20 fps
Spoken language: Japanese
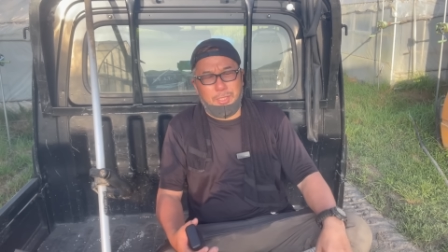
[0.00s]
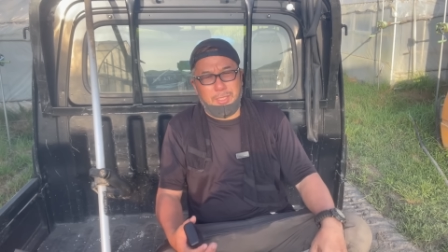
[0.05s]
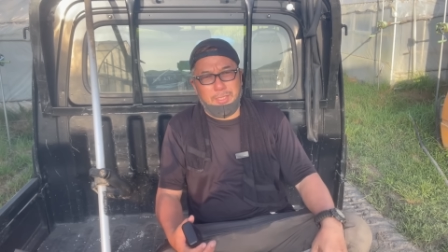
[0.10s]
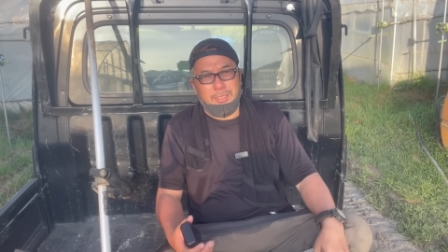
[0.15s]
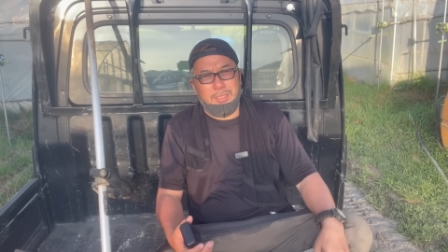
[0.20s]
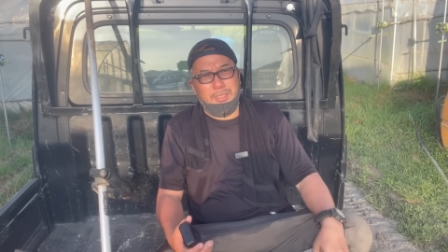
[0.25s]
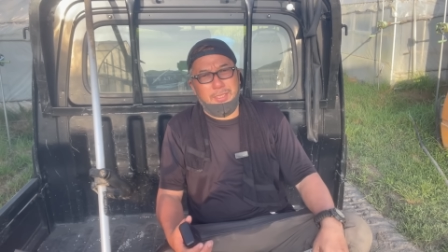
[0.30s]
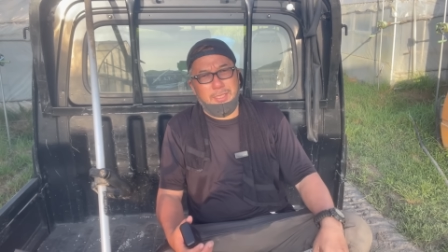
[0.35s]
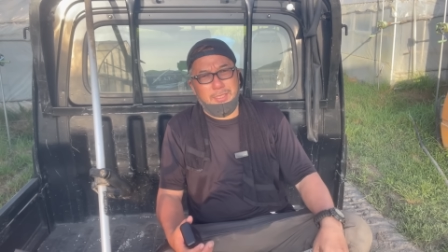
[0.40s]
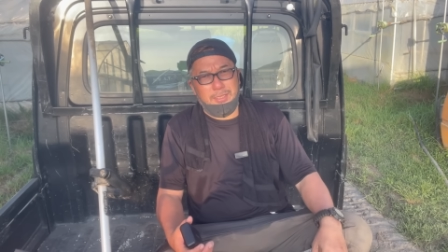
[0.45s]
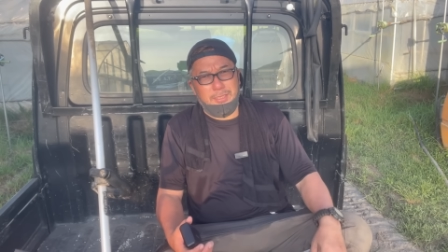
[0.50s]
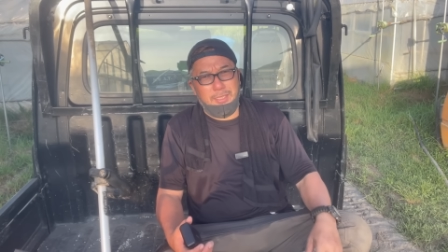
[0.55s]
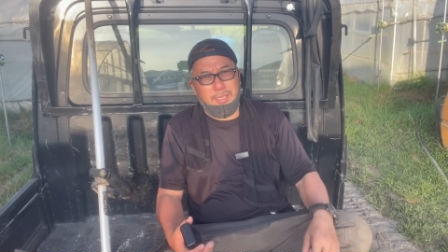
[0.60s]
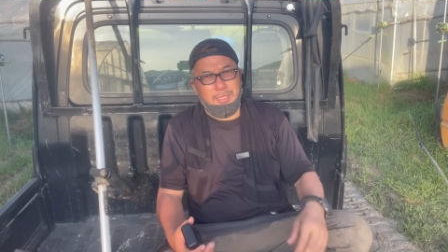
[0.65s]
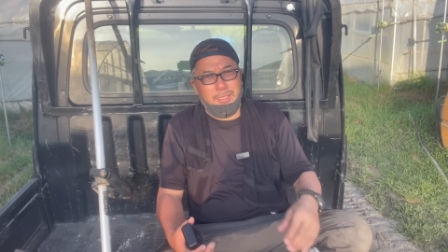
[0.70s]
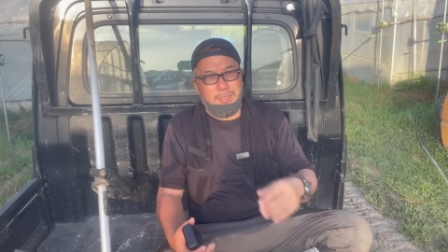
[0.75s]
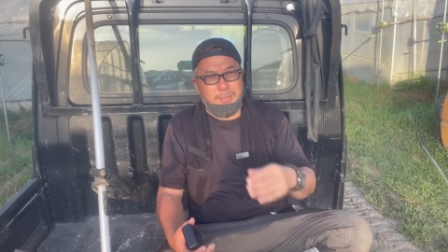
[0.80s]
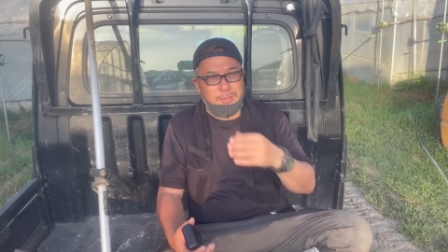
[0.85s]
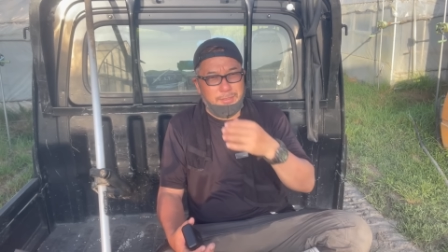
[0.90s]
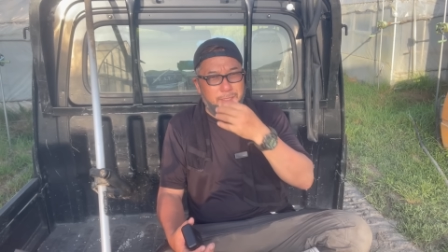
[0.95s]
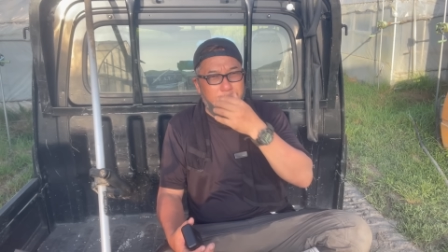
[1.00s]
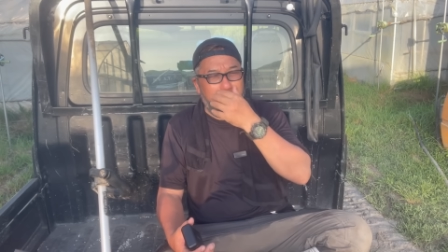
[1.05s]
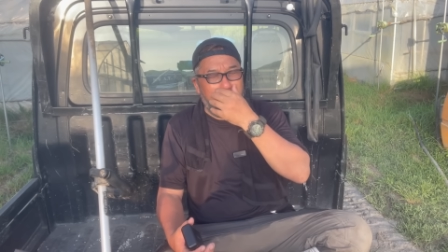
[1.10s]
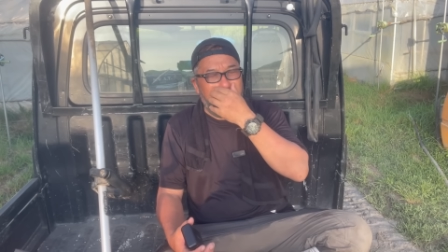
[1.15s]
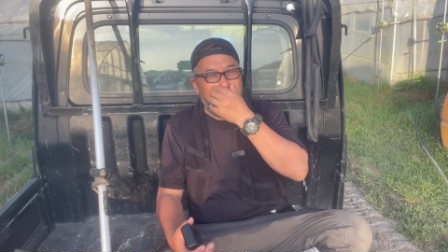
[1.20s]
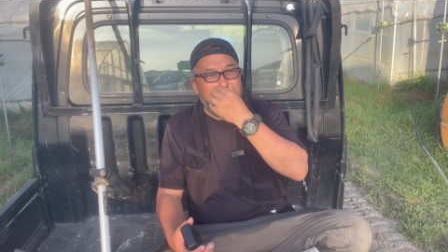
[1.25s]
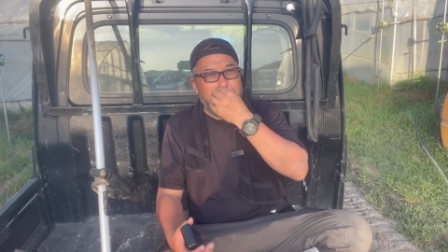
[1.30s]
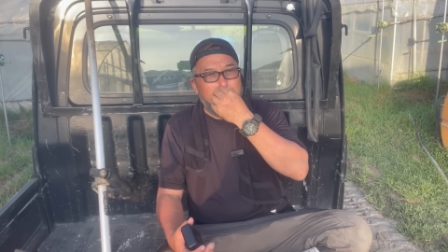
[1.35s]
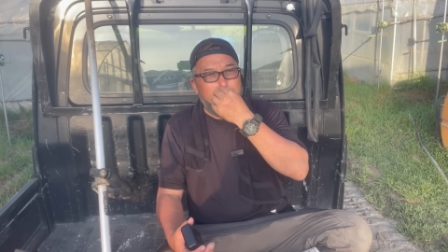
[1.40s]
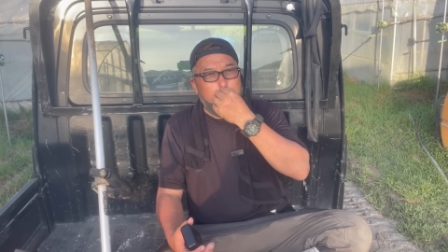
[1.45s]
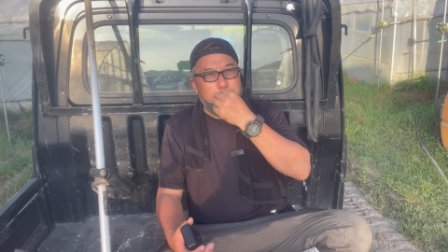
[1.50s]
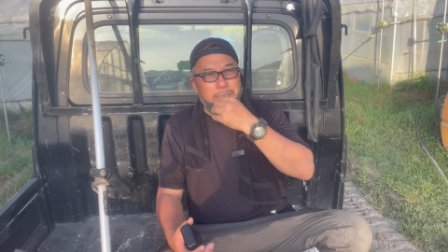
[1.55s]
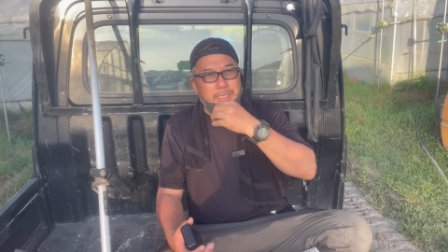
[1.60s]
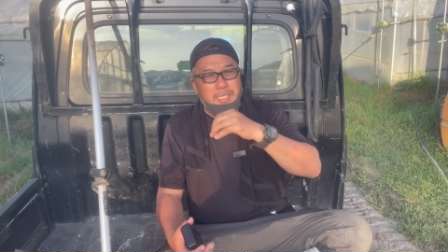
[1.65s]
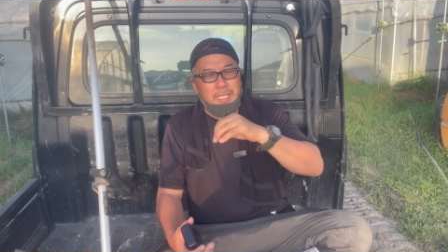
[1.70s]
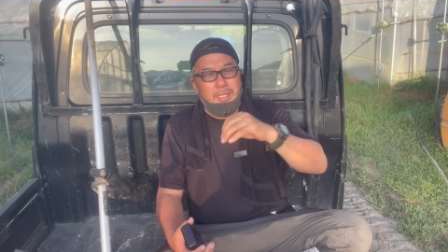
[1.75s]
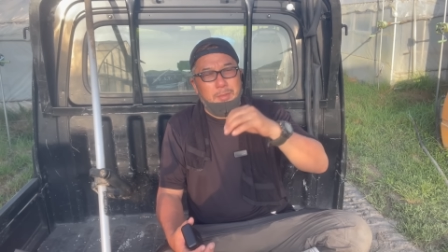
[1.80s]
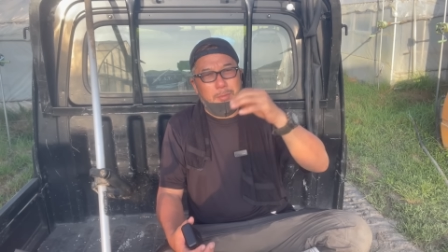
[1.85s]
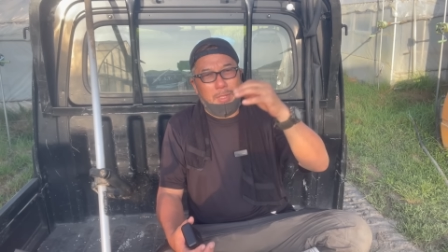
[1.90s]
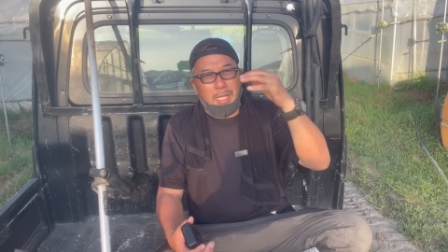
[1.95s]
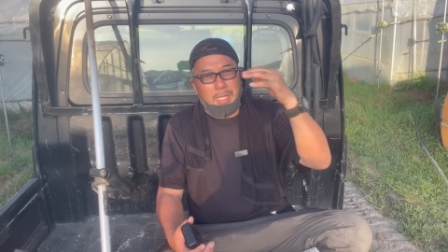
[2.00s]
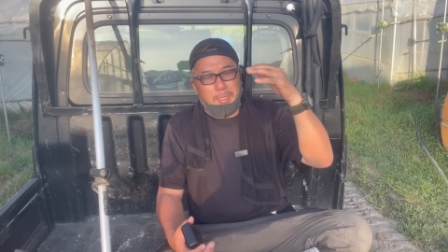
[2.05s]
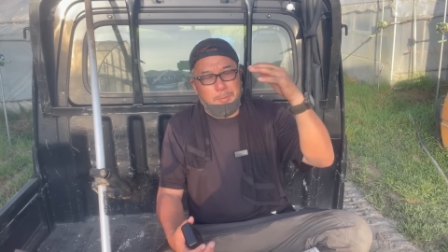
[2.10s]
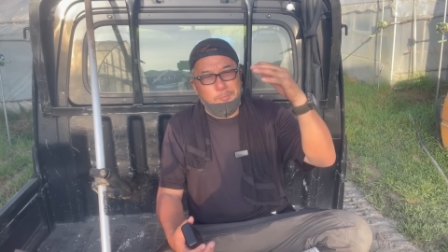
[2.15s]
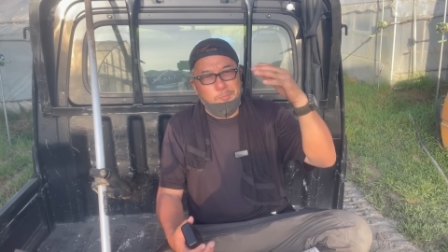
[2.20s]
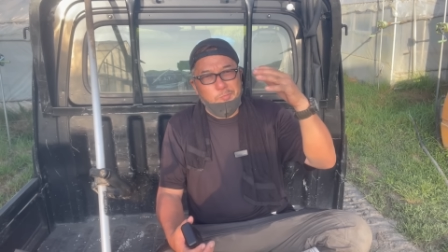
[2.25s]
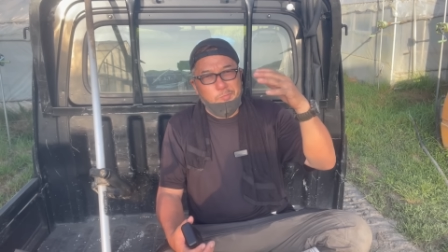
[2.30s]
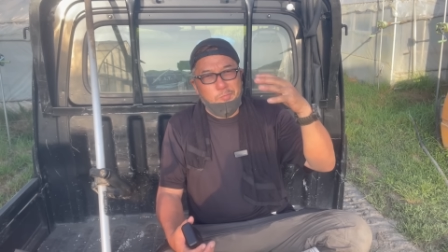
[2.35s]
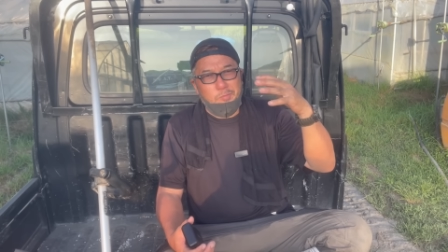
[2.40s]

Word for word: な気がしてですねでまあ